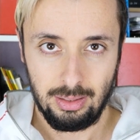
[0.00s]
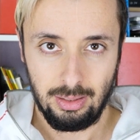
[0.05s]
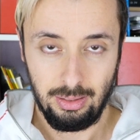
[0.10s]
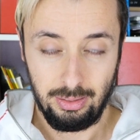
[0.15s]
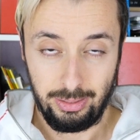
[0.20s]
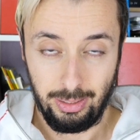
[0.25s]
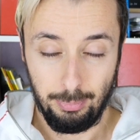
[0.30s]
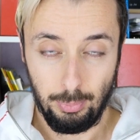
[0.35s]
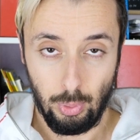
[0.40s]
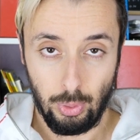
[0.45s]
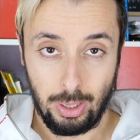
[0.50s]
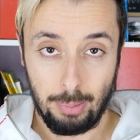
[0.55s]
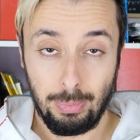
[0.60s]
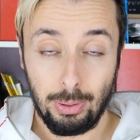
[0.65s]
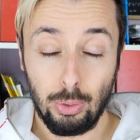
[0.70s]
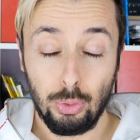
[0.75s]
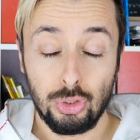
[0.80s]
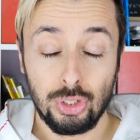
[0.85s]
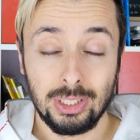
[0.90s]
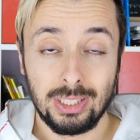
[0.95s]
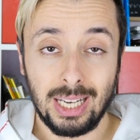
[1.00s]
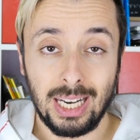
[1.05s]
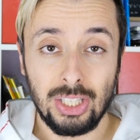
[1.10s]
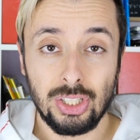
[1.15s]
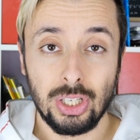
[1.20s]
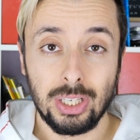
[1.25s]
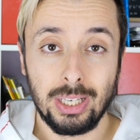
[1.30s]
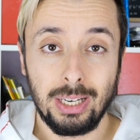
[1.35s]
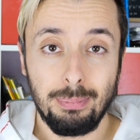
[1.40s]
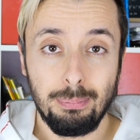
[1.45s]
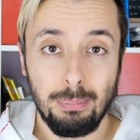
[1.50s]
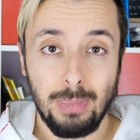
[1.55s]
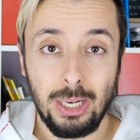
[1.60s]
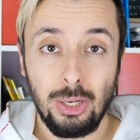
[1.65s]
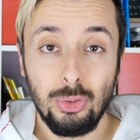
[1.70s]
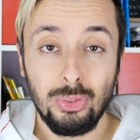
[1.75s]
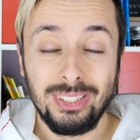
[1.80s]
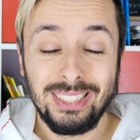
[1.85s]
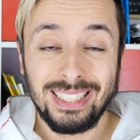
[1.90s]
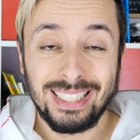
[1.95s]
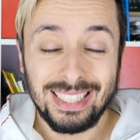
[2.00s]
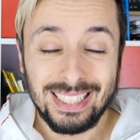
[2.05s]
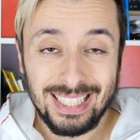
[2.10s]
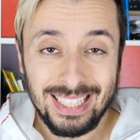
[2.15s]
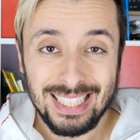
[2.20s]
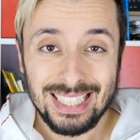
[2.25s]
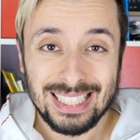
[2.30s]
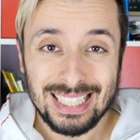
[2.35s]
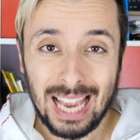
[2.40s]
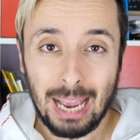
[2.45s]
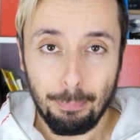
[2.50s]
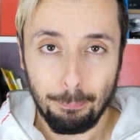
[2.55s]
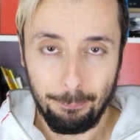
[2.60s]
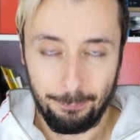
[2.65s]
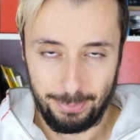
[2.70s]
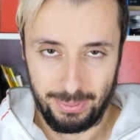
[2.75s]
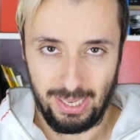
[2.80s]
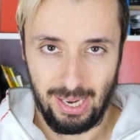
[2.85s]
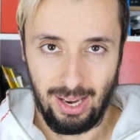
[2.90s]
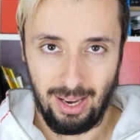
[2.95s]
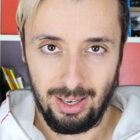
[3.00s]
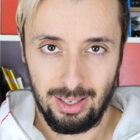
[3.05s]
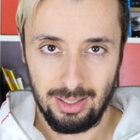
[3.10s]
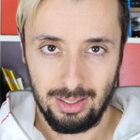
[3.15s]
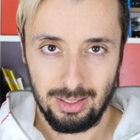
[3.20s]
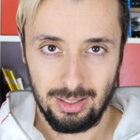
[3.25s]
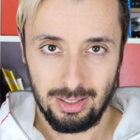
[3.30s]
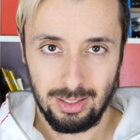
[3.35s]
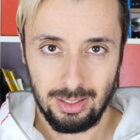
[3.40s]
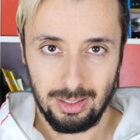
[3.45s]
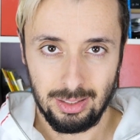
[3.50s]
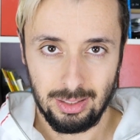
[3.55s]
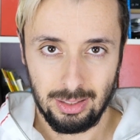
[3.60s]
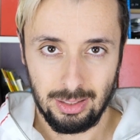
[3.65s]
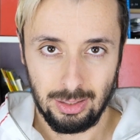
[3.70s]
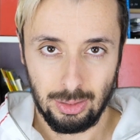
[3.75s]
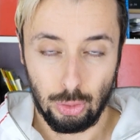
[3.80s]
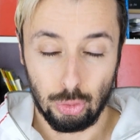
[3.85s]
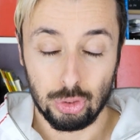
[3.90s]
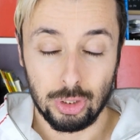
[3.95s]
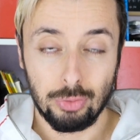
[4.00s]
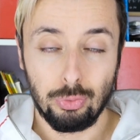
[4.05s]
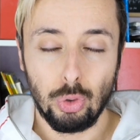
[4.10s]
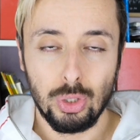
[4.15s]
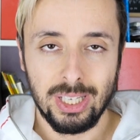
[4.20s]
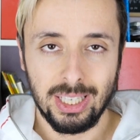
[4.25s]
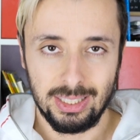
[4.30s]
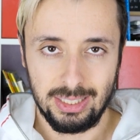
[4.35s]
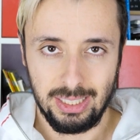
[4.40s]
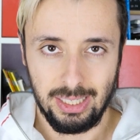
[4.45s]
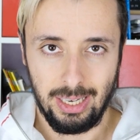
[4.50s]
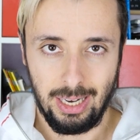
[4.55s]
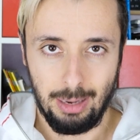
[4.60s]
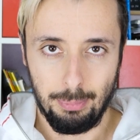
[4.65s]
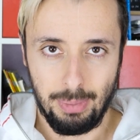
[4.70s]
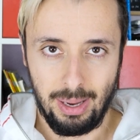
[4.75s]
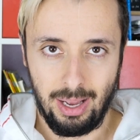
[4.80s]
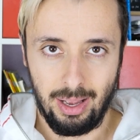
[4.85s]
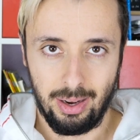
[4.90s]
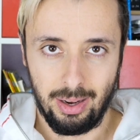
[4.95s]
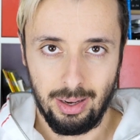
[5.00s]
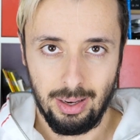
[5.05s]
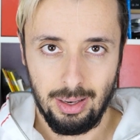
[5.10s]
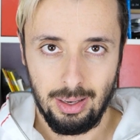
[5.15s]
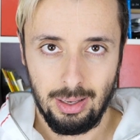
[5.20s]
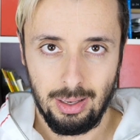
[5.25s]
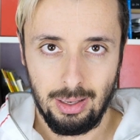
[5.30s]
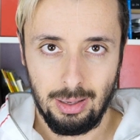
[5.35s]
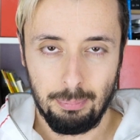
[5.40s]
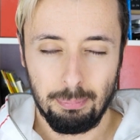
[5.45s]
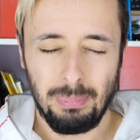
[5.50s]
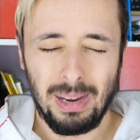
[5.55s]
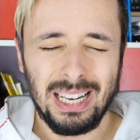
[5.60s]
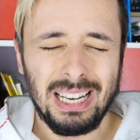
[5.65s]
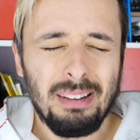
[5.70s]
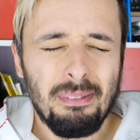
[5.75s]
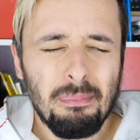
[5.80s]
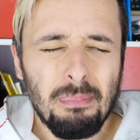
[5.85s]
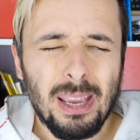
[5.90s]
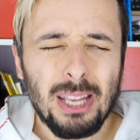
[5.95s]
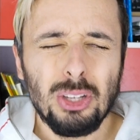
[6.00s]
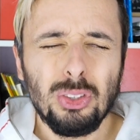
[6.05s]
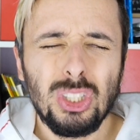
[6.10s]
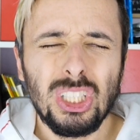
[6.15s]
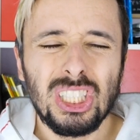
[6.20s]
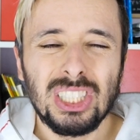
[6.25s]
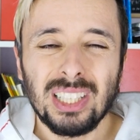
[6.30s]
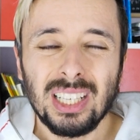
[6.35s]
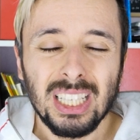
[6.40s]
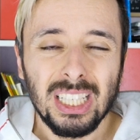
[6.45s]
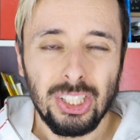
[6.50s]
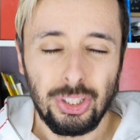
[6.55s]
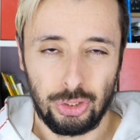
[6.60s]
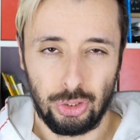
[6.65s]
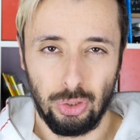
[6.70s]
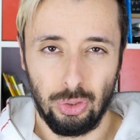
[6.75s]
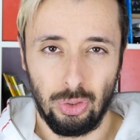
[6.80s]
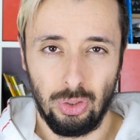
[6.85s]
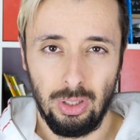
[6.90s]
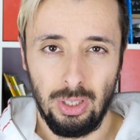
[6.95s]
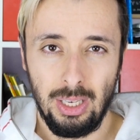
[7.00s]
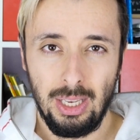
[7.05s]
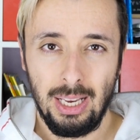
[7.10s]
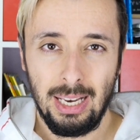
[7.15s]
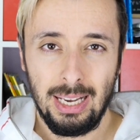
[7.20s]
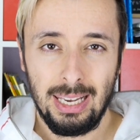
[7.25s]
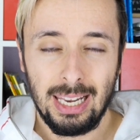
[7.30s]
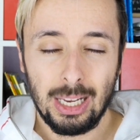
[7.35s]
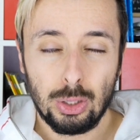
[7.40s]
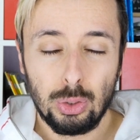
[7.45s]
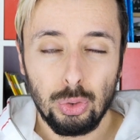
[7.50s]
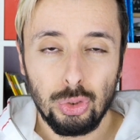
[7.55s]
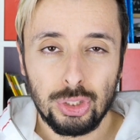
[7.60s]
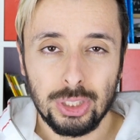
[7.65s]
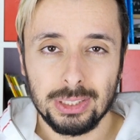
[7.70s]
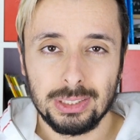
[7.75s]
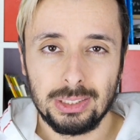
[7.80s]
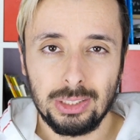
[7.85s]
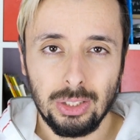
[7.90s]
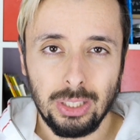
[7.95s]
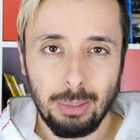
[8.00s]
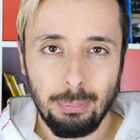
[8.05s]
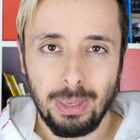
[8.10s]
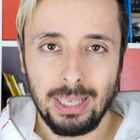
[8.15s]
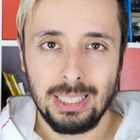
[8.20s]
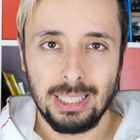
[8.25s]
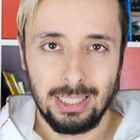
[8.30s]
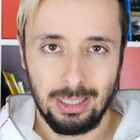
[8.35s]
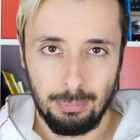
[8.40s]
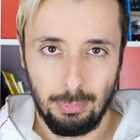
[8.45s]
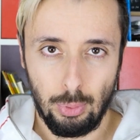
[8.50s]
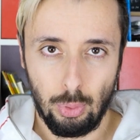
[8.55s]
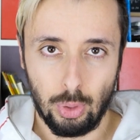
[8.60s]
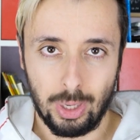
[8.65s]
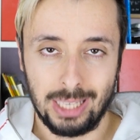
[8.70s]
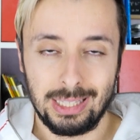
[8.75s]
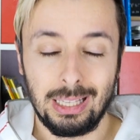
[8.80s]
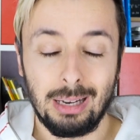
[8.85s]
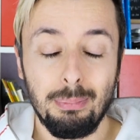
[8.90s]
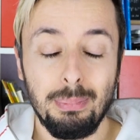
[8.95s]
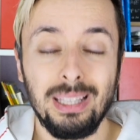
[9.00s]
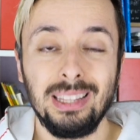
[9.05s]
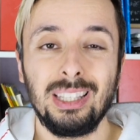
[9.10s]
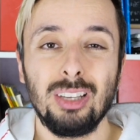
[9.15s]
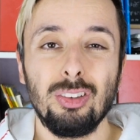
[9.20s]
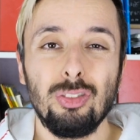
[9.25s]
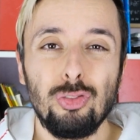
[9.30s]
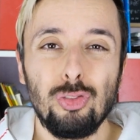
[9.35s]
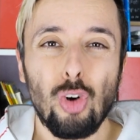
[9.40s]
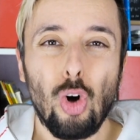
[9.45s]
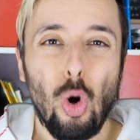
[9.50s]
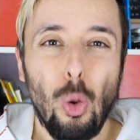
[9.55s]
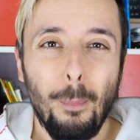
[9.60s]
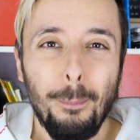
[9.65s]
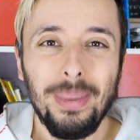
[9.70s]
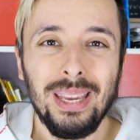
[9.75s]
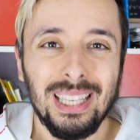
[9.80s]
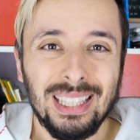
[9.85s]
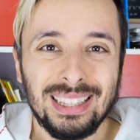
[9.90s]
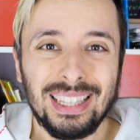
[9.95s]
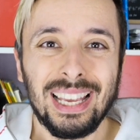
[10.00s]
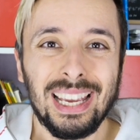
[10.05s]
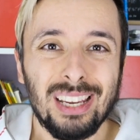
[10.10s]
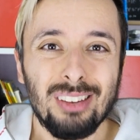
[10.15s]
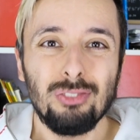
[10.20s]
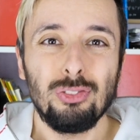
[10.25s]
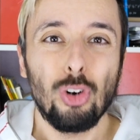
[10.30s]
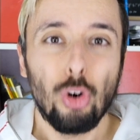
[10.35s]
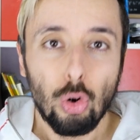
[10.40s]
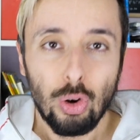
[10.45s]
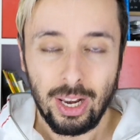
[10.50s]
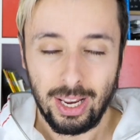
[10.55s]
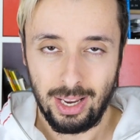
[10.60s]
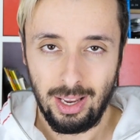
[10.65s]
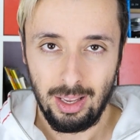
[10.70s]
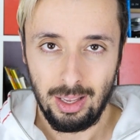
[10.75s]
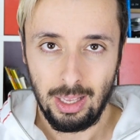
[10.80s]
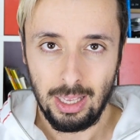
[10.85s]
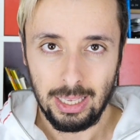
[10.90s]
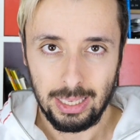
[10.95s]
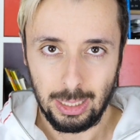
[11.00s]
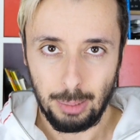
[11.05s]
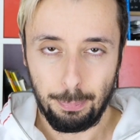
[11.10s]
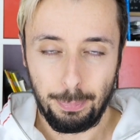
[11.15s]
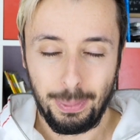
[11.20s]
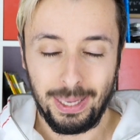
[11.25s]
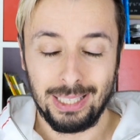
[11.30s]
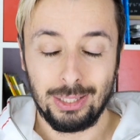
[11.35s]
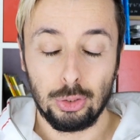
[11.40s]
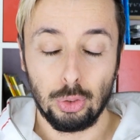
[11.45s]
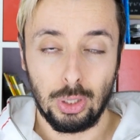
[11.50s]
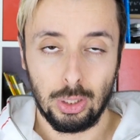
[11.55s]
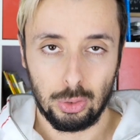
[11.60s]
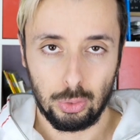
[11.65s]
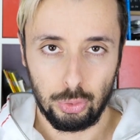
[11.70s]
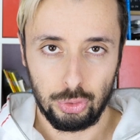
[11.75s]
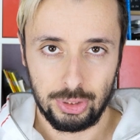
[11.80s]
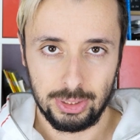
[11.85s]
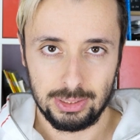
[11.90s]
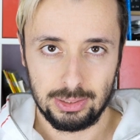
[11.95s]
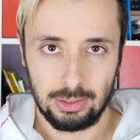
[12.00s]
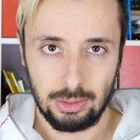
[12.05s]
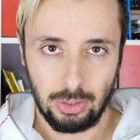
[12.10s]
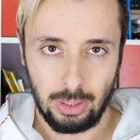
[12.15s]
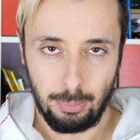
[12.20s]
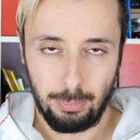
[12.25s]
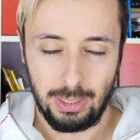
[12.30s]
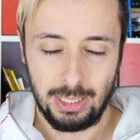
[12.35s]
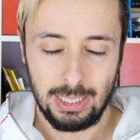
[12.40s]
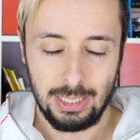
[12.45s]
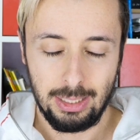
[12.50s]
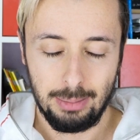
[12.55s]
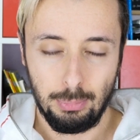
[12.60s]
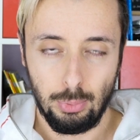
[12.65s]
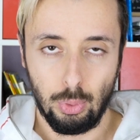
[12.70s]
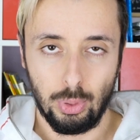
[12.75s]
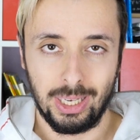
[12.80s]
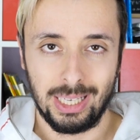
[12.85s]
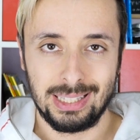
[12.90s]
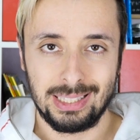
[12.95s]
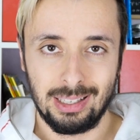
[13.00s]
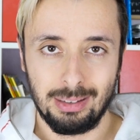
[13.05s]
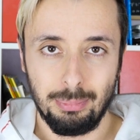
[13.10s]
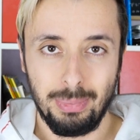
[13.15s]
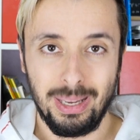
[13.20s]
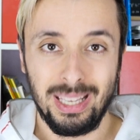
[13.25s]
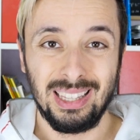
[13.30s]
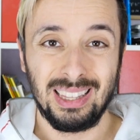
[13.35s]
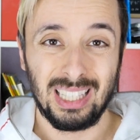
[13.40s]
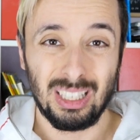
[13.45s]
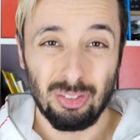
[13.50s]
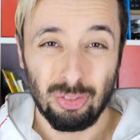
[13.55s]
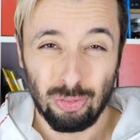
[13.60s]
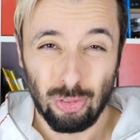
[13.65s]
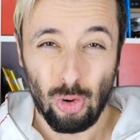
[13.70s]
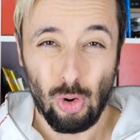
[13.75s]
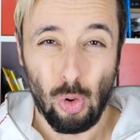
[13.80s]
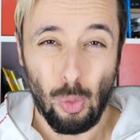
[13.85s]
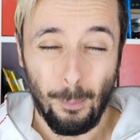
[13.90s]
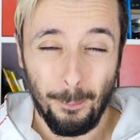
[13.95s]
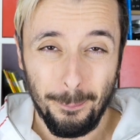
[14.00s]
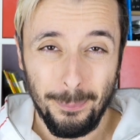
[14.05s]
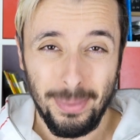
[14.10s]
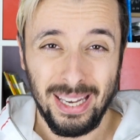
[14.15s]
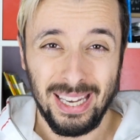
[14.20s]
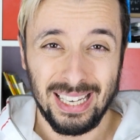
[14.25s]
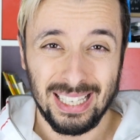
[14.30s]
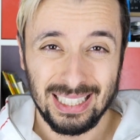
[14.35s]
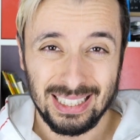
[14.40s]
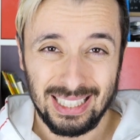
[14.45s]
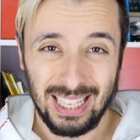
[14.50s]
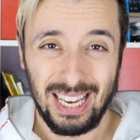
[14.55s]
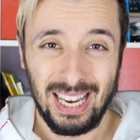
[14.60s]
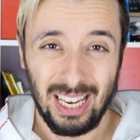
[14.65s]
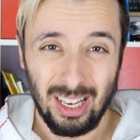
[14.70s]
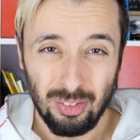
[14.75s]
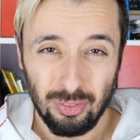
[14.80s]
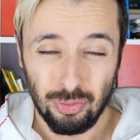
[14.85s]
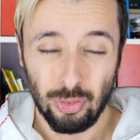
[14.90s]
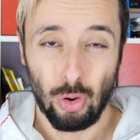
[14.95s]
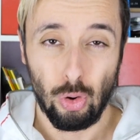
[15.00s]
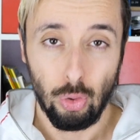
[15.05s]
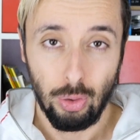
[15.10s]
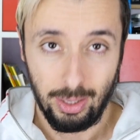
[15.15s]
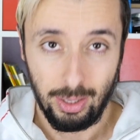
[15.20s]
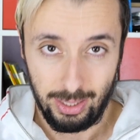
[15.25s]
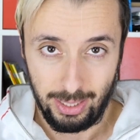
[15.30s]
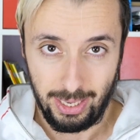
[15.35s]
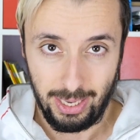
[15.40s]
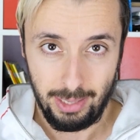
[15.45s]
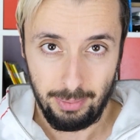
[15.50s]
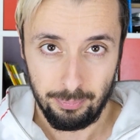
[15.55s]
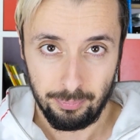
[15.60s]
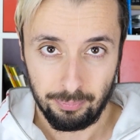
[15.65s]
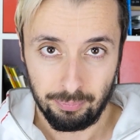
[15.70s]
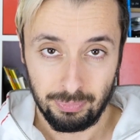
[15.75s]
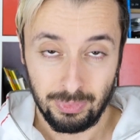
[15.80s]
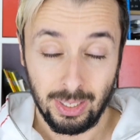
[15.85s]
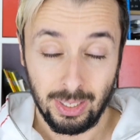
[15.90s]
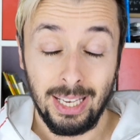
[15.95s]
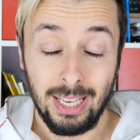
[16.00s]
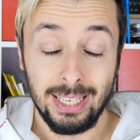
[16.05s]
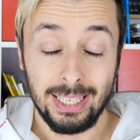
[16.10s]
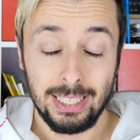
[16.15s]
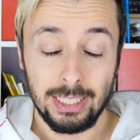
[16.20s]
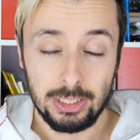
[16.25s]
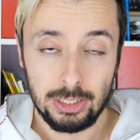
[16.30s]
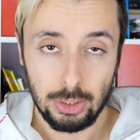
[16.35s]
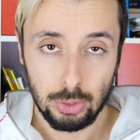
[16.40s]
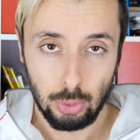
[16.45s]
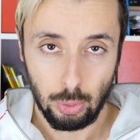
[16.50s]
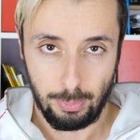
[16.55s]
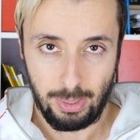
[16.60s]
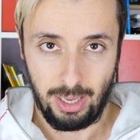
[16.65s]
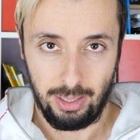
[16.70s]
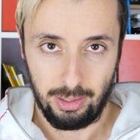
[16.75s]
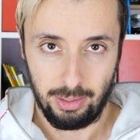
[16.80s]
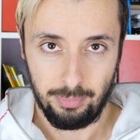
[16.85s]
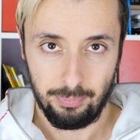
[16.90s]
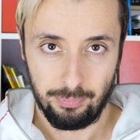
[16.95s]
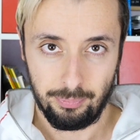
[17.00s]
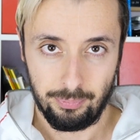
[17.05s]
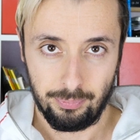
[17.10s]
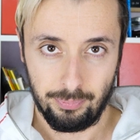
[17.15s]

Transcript: di amore, ma non c'è traccia nemmeno di chi sappia cosa voglia dire amare, ma nemmeno di striscio, la concezione media d'amore è talmente vomitevole, ripeto, la concezione media d'amore è talmente vomitevole che se io domani,